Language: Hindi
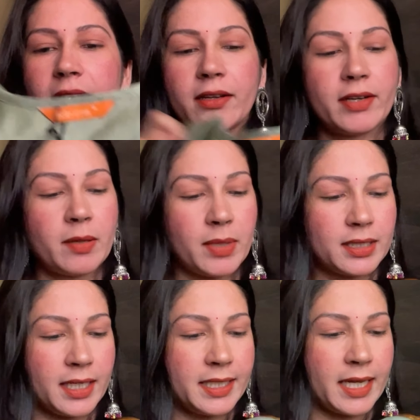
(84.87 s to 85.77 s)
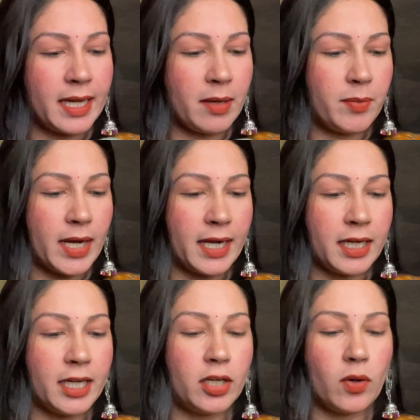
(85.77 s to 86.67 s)
हंड्रेड में था ये है ब्रांड
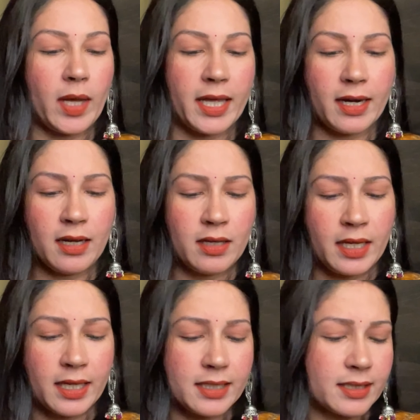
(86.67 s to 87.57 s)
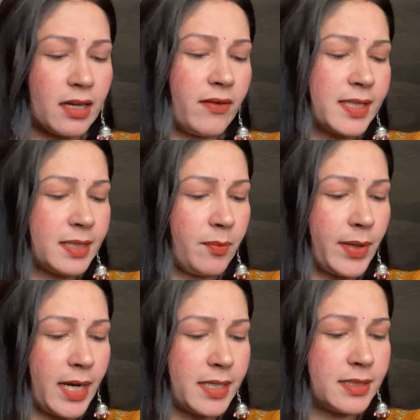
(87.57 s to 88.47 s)
इंडो एरा इसका वैसे
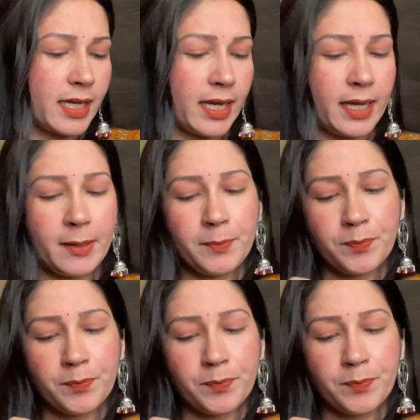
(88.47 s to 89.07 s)
प्राइस है